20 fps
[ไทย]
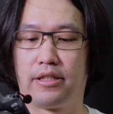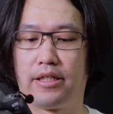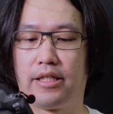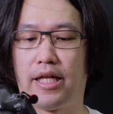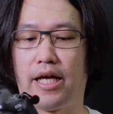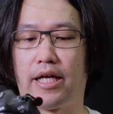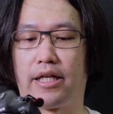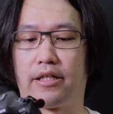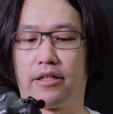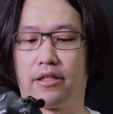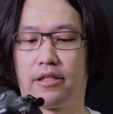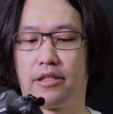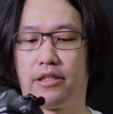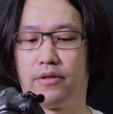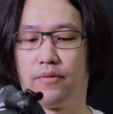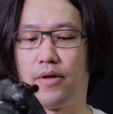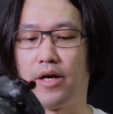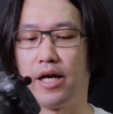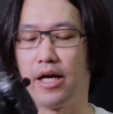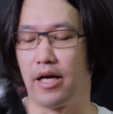เด็ดก็คื
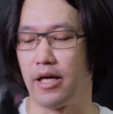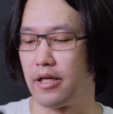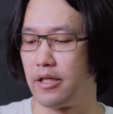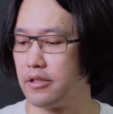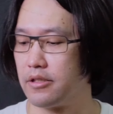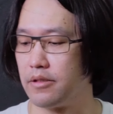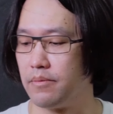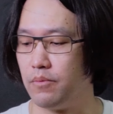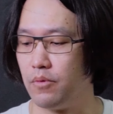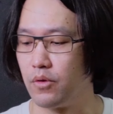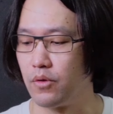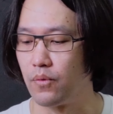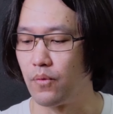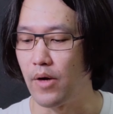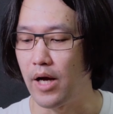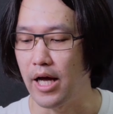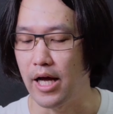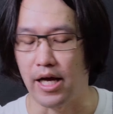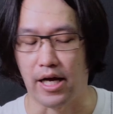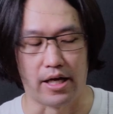อว่าสมมุติ
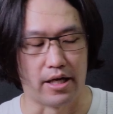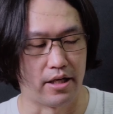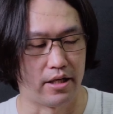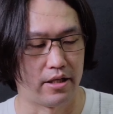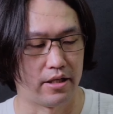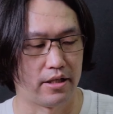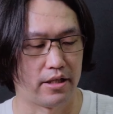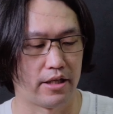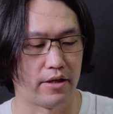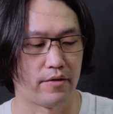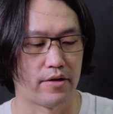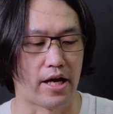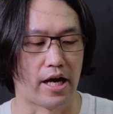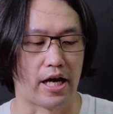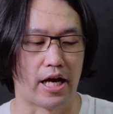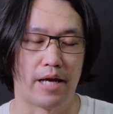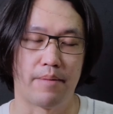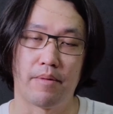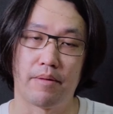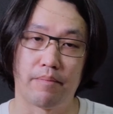ว่าเราอยาก
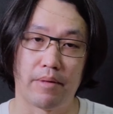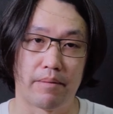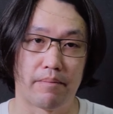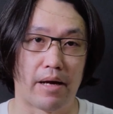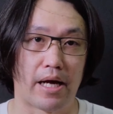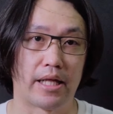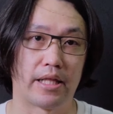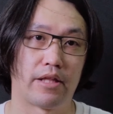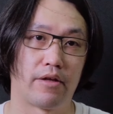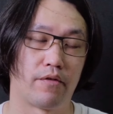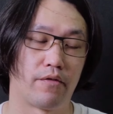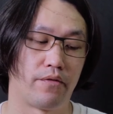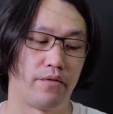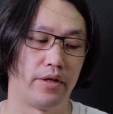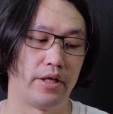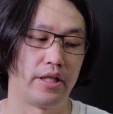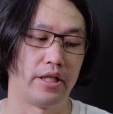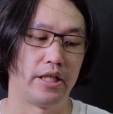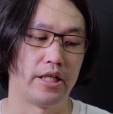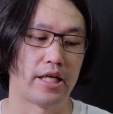ให้มันเป็นไม้เซล
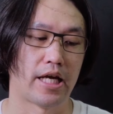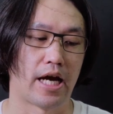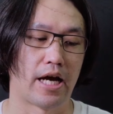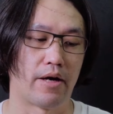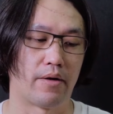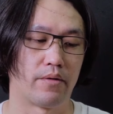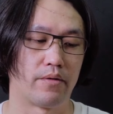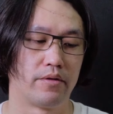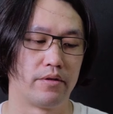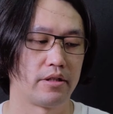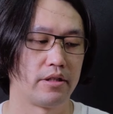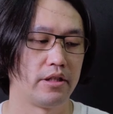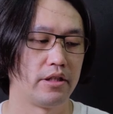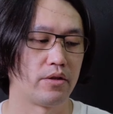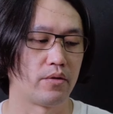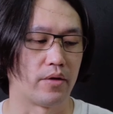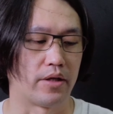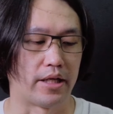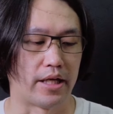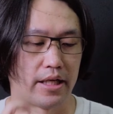ฟี่ที่ยาวขึ้น
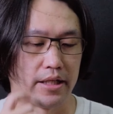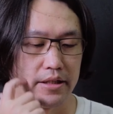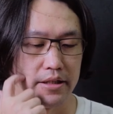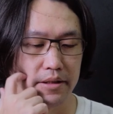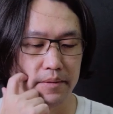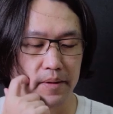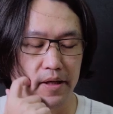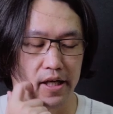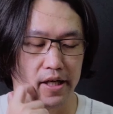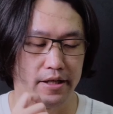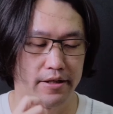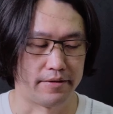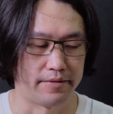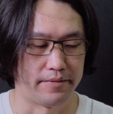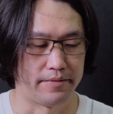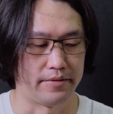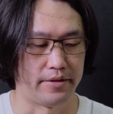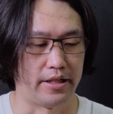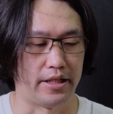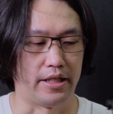กว่านั้นใช่ไหม
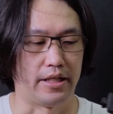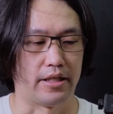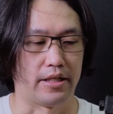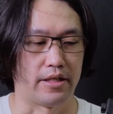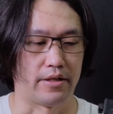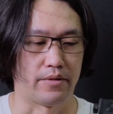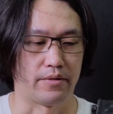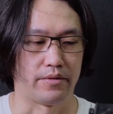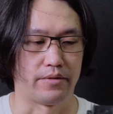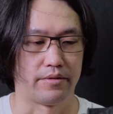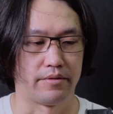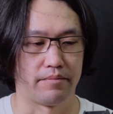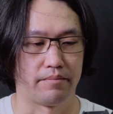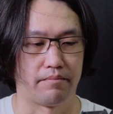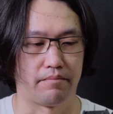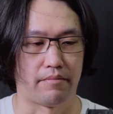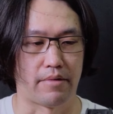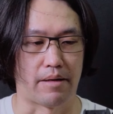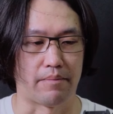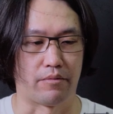นี่เรา
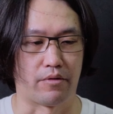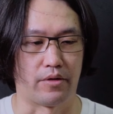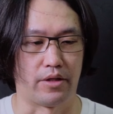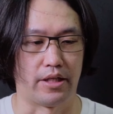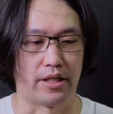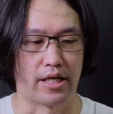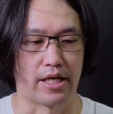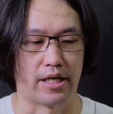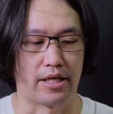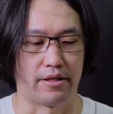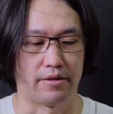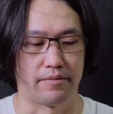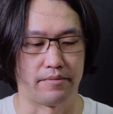ปรับตรงนี้ได้